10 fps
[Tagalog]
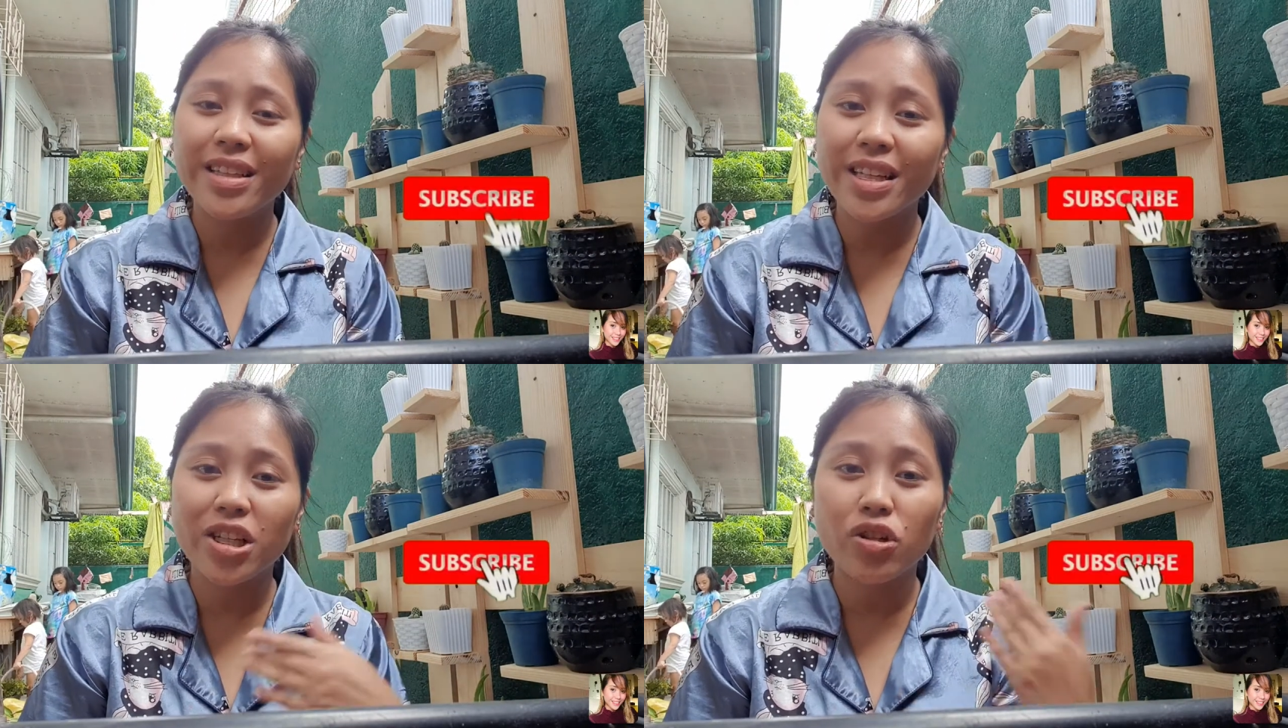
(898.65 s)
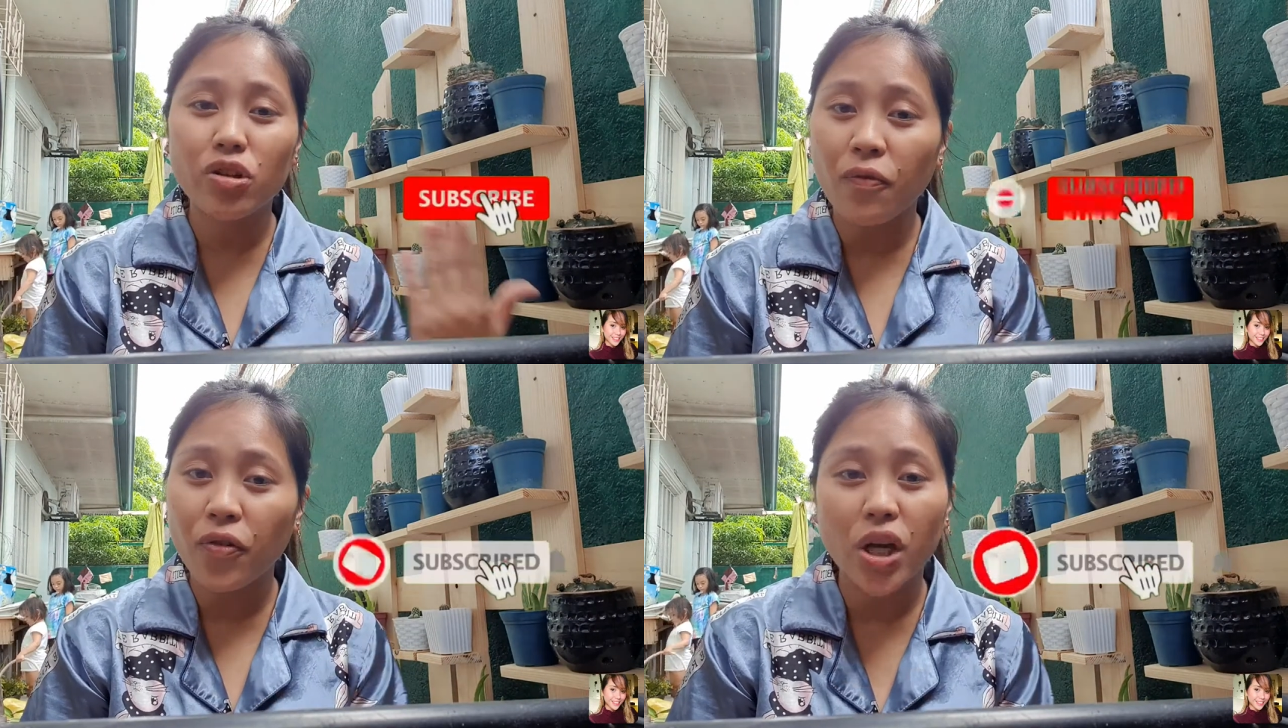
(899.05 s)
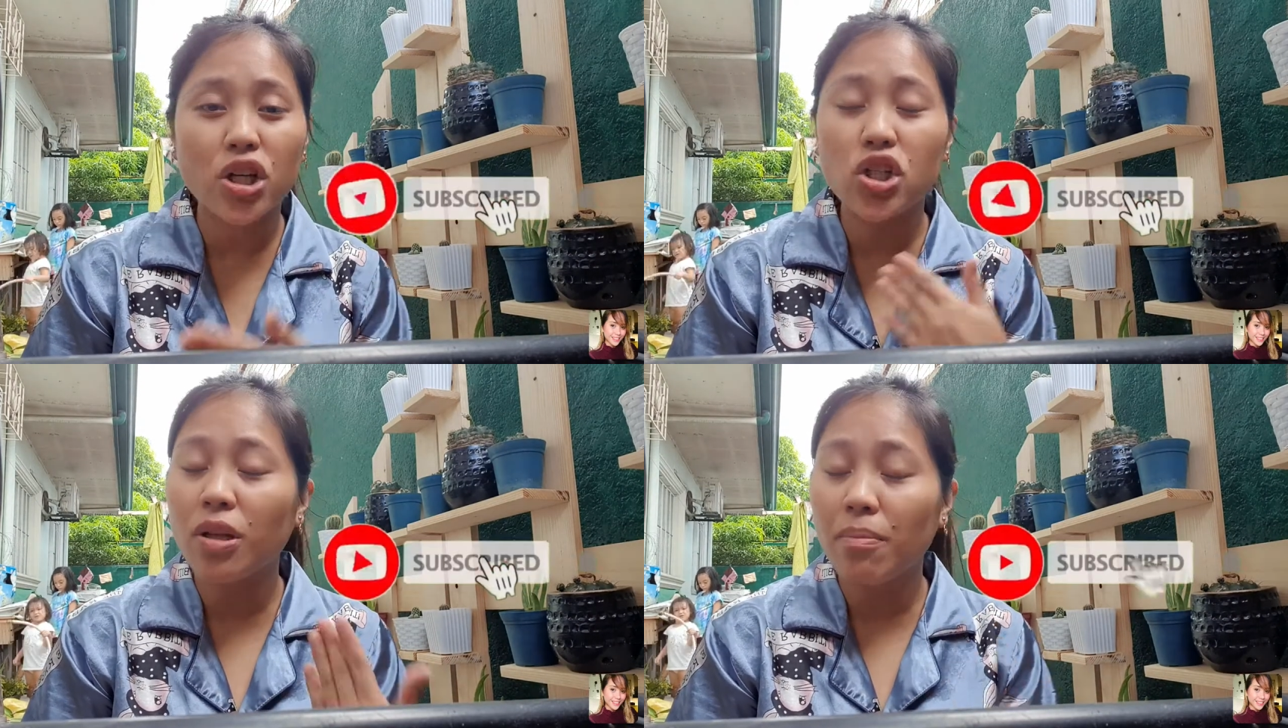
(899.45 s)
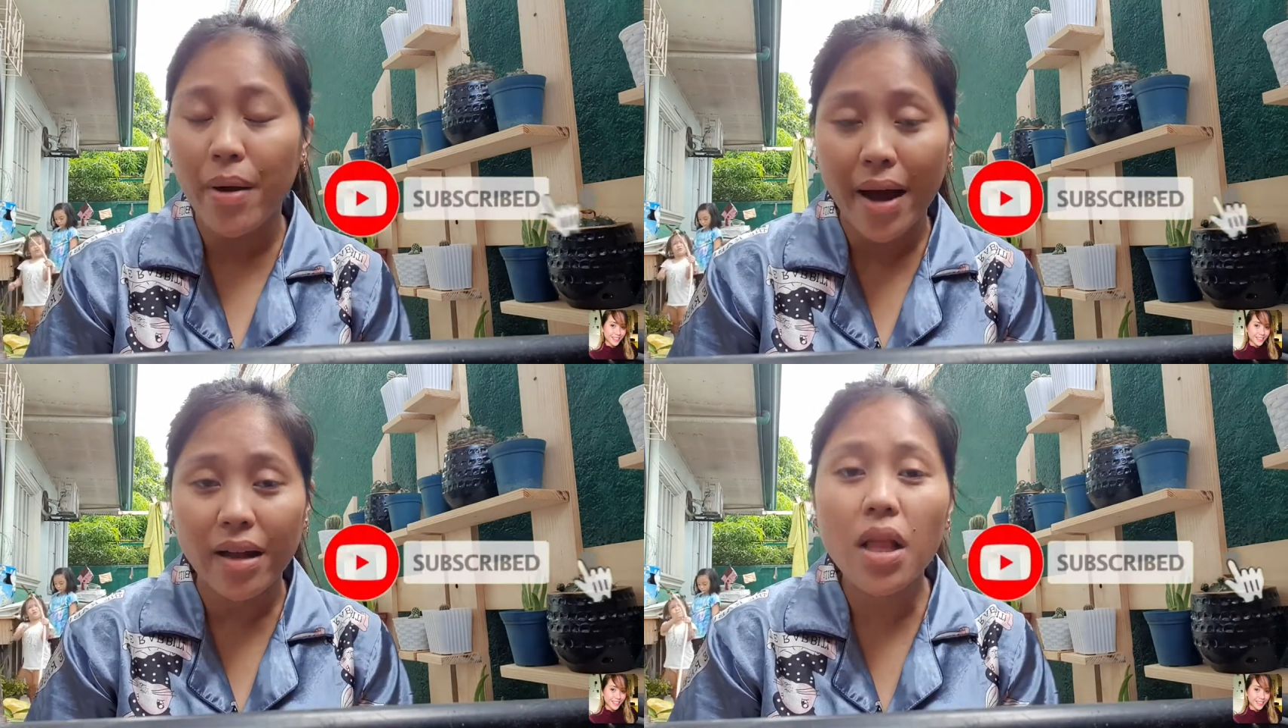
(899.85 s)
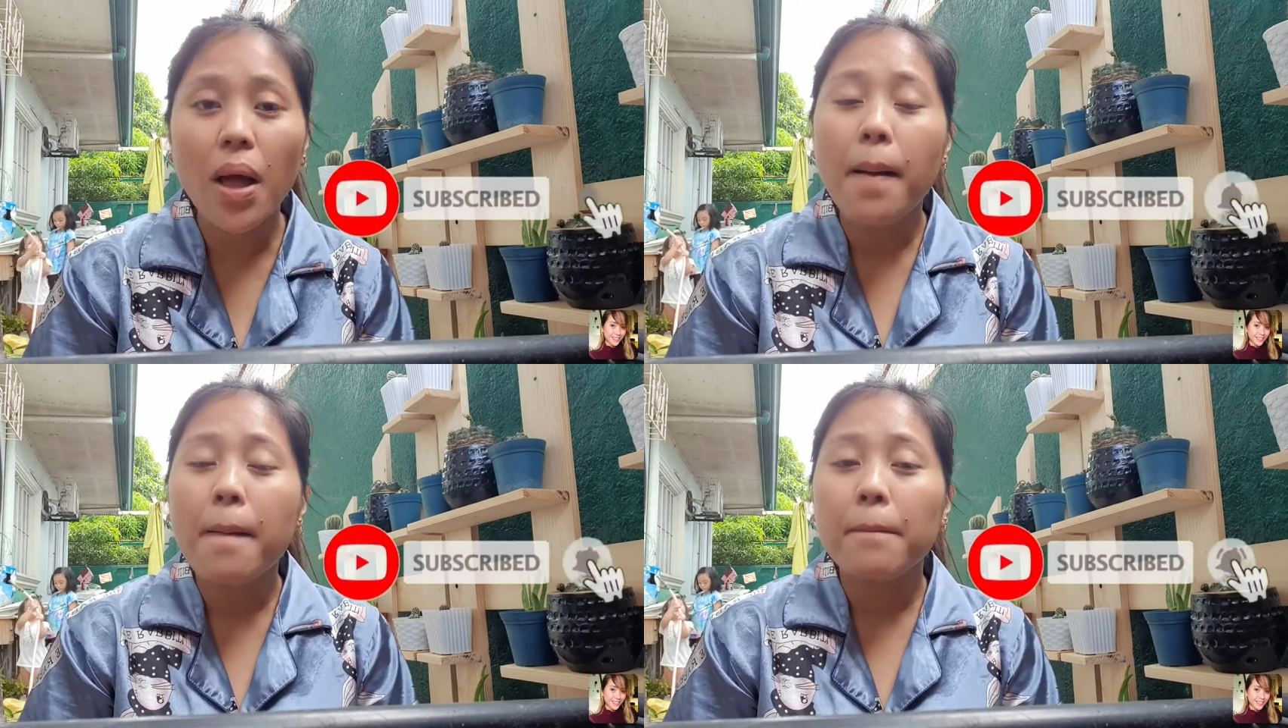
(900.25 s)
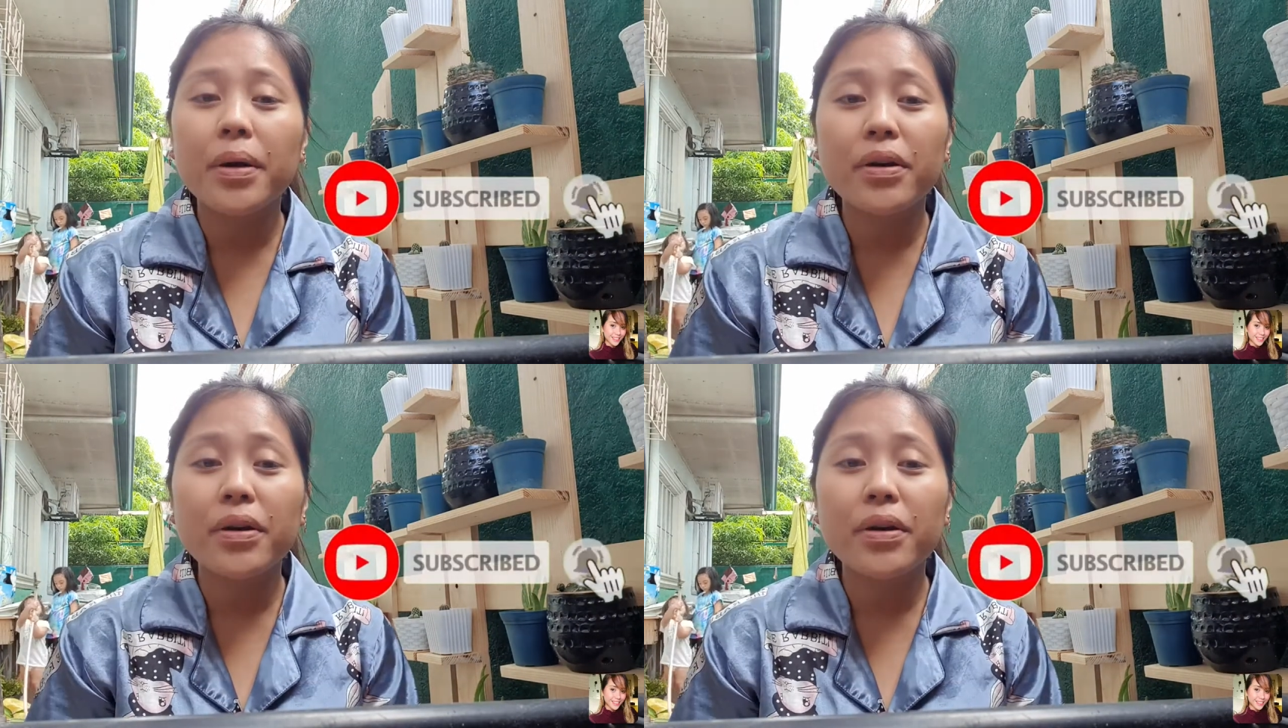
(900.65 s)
click the notification bell para